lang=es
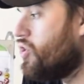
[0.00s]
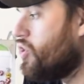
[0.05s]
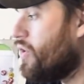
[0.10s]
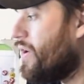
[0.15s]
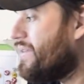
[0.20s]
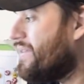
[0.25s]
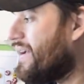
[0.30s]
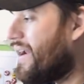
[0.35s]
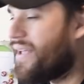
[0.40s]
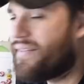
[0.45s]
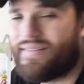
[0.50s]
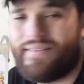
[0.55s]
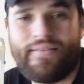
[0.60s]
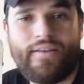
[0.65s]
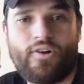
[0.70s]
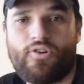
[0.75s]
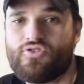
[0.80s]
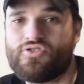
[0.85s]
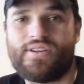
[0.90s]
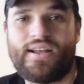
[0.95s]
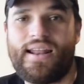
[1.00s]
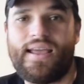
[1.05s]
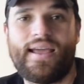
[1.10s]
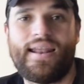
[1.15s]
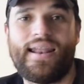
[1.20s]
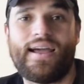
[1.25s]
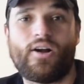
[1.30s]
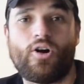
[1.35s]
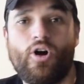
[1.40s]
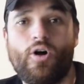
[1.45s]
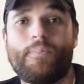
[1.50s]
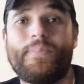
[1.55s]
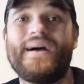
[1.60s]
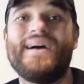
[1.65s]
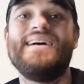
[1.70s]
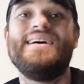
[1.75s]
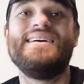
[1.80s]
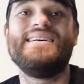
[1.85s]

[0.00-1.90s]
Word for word: No está Alexander González en la Copa,